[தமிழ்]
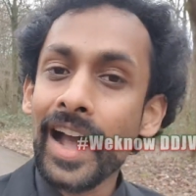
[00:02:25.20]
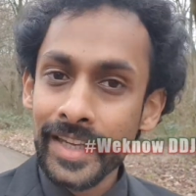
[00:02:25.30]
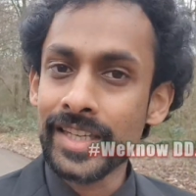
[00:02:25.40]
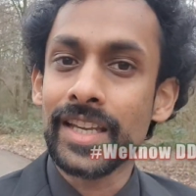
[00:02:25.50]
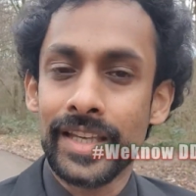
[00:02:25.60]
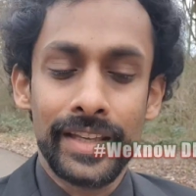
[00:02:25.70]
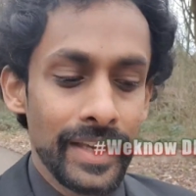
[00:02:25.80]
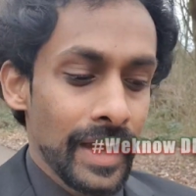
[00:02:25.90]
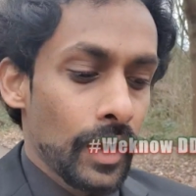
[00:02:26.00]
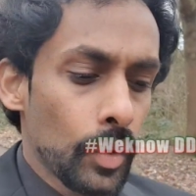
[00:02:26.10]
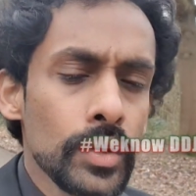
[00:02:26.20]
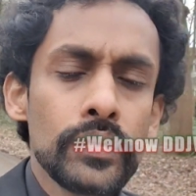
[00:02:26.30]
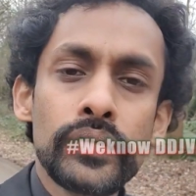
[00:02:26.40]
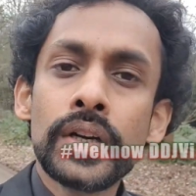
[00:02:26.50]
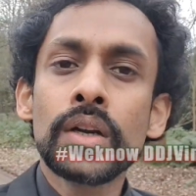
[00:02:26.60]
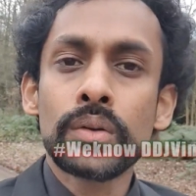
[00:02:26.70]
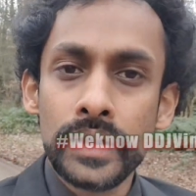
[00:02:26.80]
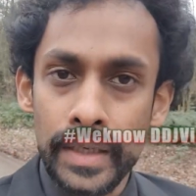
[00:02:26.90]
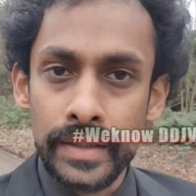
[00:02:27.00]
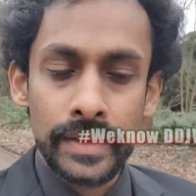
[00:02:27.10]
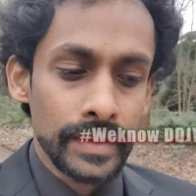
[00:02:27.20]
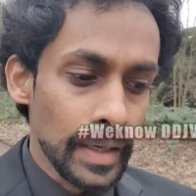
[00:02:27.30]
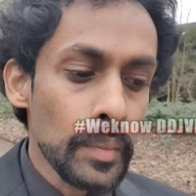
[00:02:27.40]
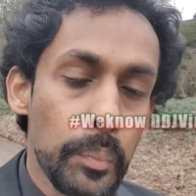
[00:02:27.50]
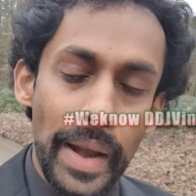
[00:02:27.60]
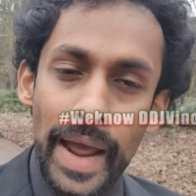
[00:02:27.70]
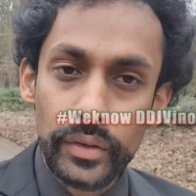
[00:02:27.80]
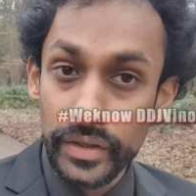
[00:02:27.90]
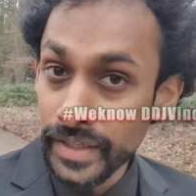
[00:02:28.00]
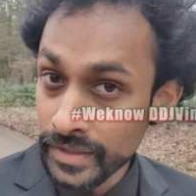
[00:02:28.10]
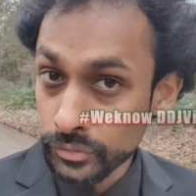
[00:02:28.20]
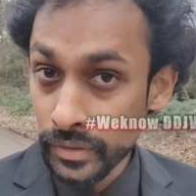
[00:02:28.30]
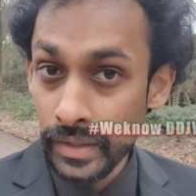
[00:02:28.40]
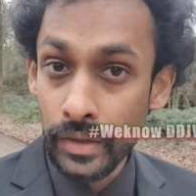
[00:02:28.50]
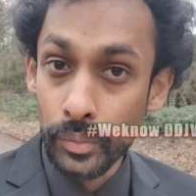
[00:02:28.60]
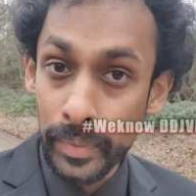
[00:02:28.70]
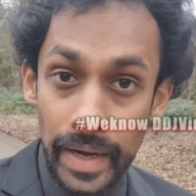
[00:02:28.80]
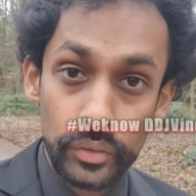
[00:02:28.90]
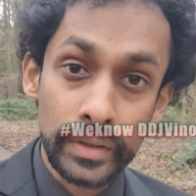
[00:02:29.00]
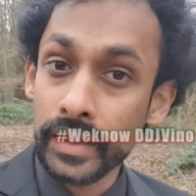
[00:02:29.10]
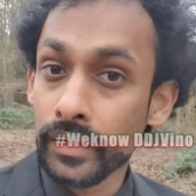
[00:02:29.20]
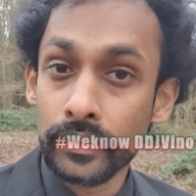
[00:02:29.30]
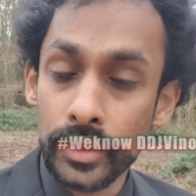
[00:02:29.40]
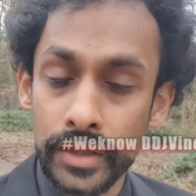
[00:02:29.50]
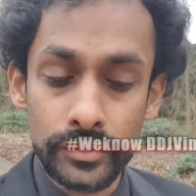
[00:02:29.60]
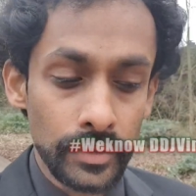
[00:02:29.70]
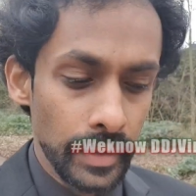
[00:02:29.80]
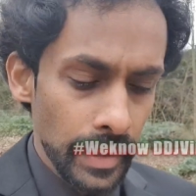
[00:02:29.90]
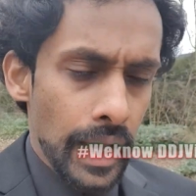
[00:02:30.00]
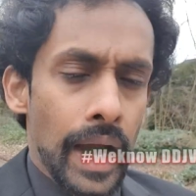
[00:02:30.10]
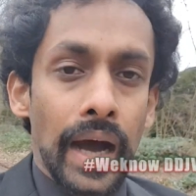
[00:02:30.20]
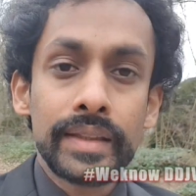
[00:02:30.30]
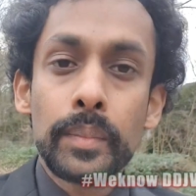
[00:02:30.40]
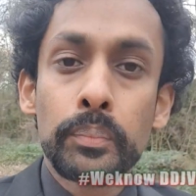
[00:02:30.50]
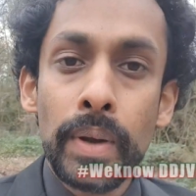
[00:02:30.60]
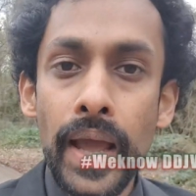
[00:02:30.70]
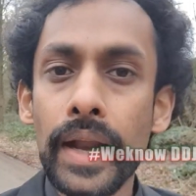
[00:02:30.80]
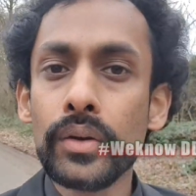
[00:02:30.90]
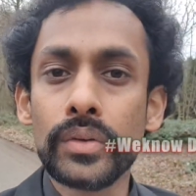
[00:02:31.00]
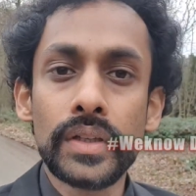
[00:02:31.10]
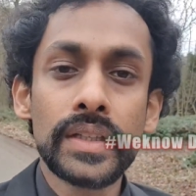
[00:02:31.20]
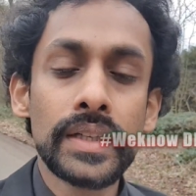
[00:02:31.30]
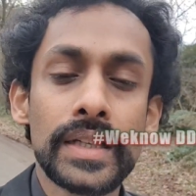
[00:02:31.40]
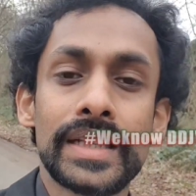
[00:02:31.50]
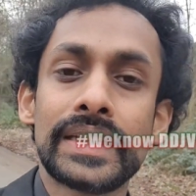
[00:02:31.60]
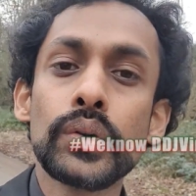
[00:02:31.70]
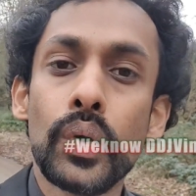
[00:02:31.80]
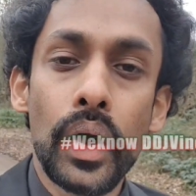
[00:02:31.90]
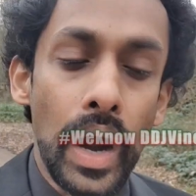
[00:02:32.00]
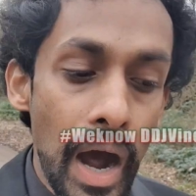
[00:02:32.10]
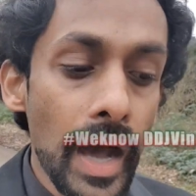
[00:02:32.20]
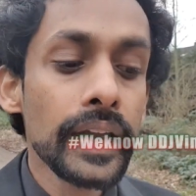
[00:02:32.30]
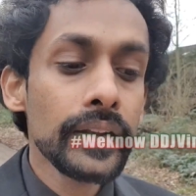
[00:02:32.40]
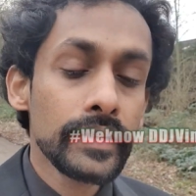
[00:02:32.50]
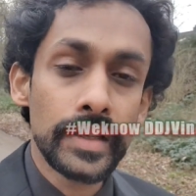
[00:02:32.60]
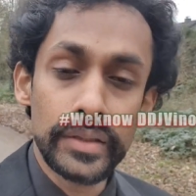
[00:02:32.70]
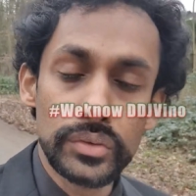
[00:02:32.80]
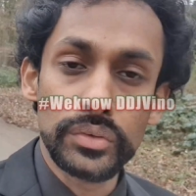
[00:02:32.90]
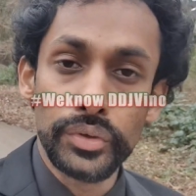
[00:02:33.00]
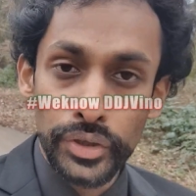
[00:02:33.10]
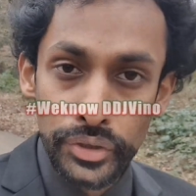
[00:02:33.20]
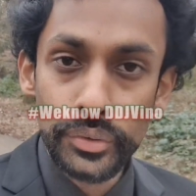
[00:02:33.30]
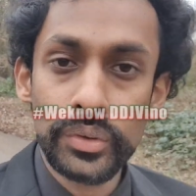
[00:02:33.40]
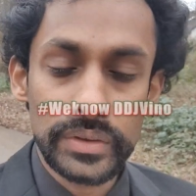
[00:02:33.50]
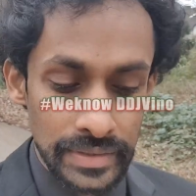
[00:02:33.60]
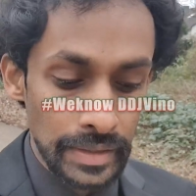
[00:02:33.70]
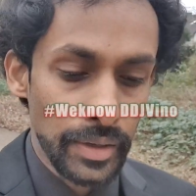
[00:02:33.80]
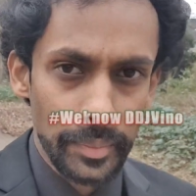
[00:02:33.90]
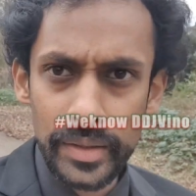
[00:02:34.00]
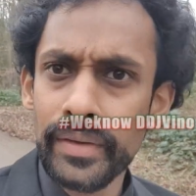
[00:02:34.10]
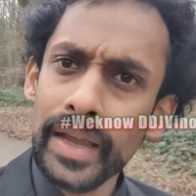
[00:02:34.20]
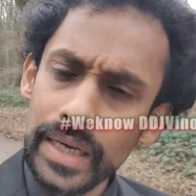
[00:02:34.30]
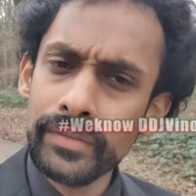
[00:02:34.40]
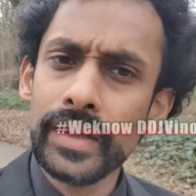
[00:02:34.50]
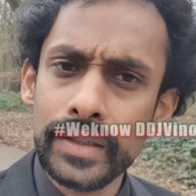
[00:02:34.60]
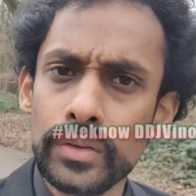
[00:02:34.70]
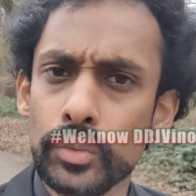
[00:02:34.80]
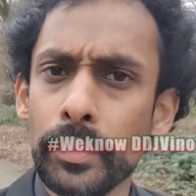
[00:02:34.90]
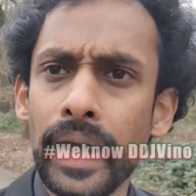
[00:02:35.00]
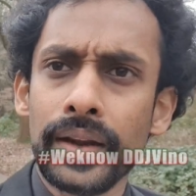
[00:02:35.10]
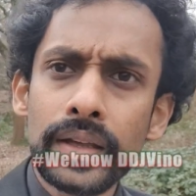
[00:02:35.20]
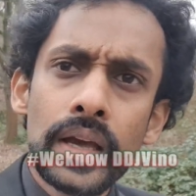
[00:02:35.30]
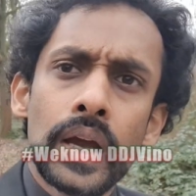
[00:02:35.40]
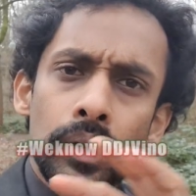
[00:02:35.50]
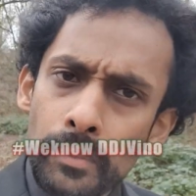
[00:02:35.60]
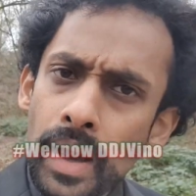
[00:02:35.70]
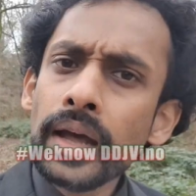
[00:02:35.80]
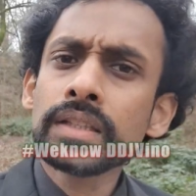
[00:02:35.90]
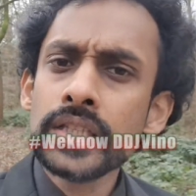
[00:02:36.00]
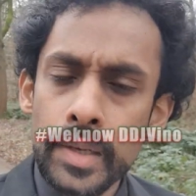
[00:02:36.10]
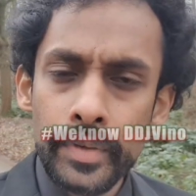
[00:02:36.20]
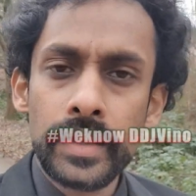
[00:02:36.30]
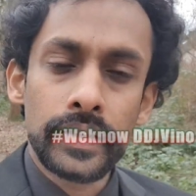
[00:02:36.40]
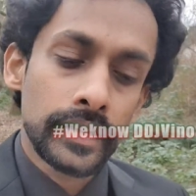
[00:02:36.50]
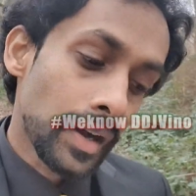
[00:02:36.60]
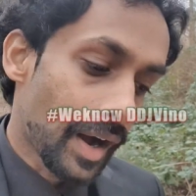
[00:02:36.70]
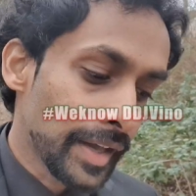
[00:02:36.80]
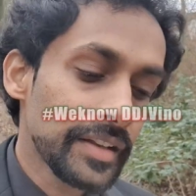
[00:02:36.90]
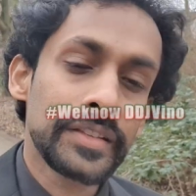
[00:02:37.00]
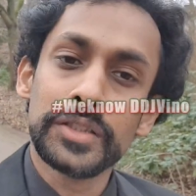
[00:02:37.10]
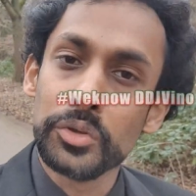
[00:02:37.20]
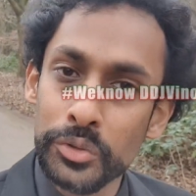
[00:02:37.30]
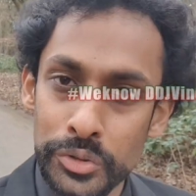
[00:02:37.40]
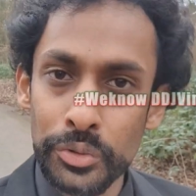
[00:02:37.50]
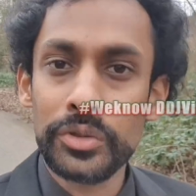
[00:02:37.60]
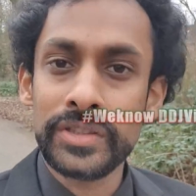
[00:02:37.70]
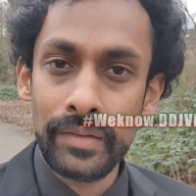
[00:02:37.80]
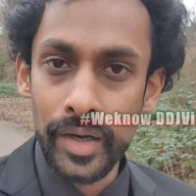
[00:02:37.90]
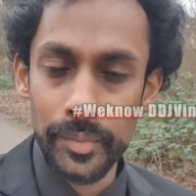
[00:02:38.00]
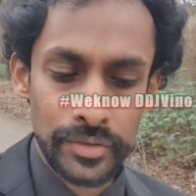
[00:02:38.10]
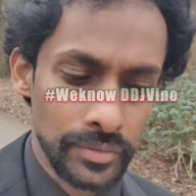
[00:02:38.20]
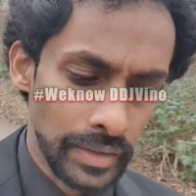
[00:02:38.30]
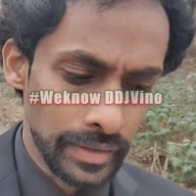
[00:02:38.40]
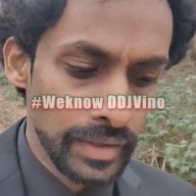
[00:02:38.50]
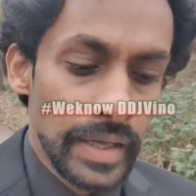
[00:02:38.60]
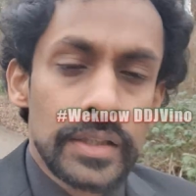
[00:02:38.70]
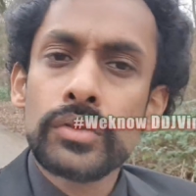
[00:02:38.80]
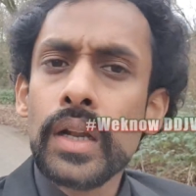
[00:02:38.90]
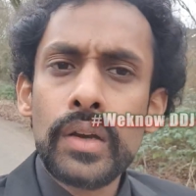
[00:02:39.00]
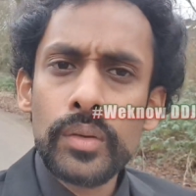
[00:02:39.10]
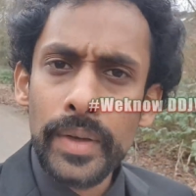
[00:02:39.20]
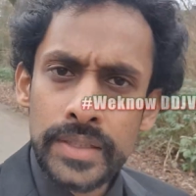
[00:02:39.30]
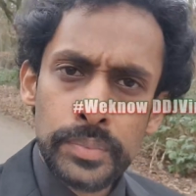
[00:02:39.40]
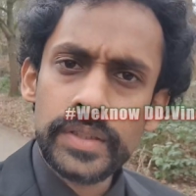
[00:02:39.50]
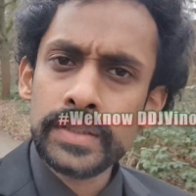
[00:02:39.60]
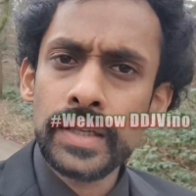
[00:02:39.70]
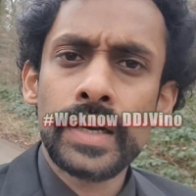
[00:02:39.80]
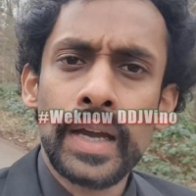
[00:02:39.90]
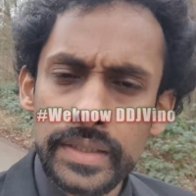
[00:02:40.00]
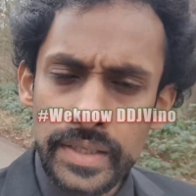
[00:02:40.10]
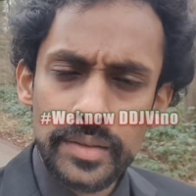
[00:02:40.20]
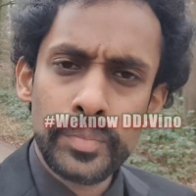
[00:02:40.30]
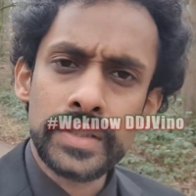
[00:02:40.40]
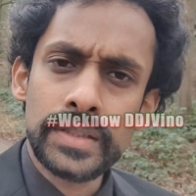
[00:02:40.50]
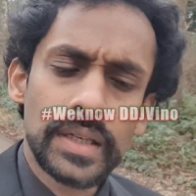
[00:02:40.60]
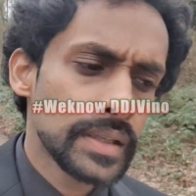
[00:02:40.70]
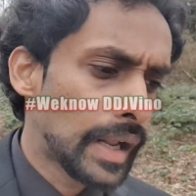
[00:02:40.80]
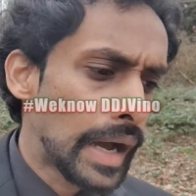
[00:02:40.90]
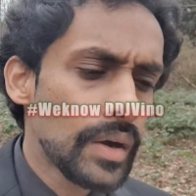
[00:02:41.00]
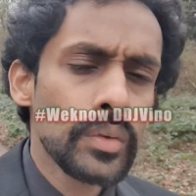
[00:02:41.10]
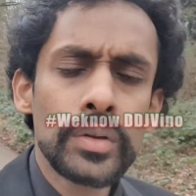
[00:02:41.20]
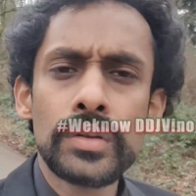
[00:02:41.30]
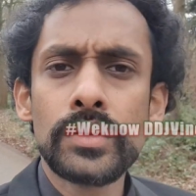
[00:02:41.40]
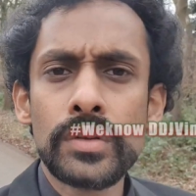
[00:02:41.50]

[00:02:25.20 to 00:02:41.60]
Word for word: ஆக்கிட்டேக்கி ஒரு வீடு ஒன்று கட்டுறதுக்கான பிளான் உண்டு நேற்று இல்லை ஒரு பிளான் ஒன்று கீறி சொல்லி அந்த பிளான் ஒன்று கீறுறதுக்கு ஆயிரத்தி ஐநூறு யூரோ செலவாகும் அது ஏற்கனவே இருக்கிற ஒரு பிளானை மாற்றி அமைக்கிறதுக்கு ஆயிரத்தி ஐநூறு யூரோ செலவாகும்னு சொன்னாங்க ஸோ நான் ஒரு மேத்ஸ் படித்தேன்னா நான் ஆர்கிடெக்டிங் படித்தேனா நான் ஒரு